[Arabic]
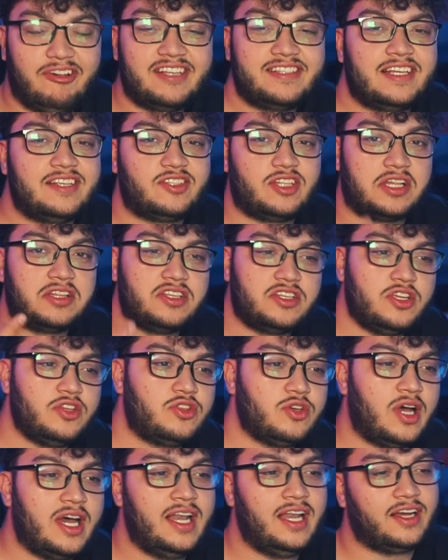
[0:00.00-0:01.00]
فاسا
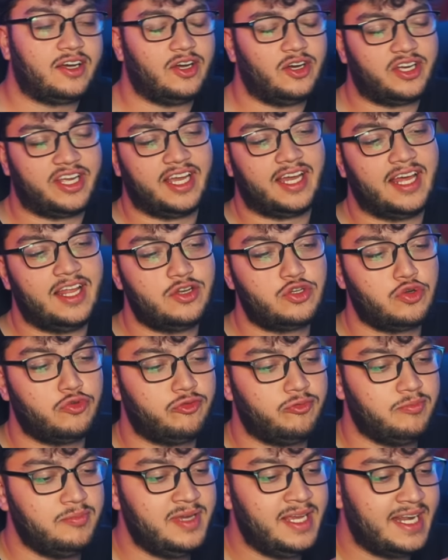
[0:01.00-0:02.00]
استراتيجيته قال لك اوكي خلينا
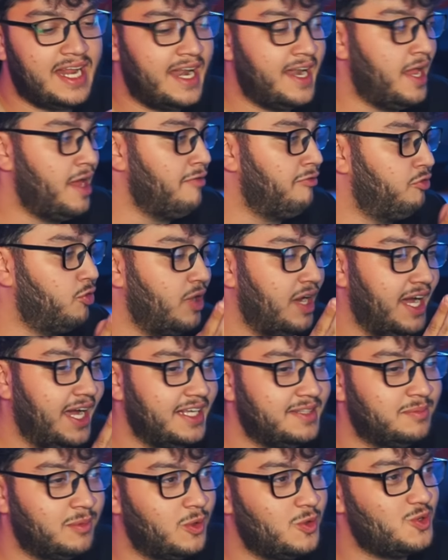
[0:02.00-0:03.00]
نشوف مين انحف
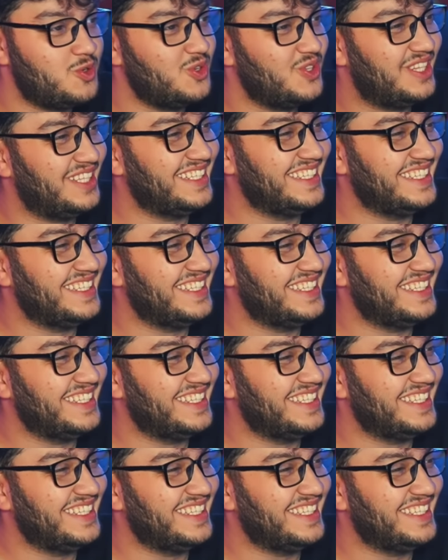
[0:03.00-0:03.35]
واحد موجود